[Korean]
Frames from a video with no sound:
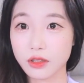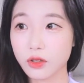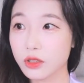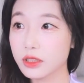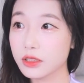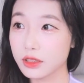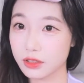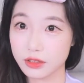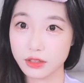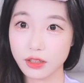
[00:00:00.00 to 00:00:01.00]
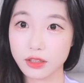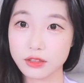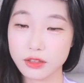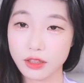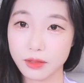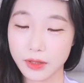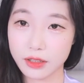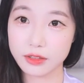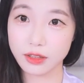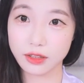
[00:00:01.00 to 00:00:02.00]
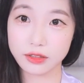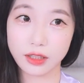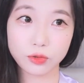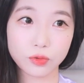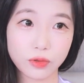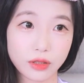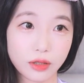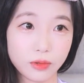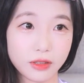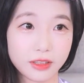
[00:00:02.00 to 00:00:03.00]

어 그치 내가 근데 말했잖아 장소 좋다고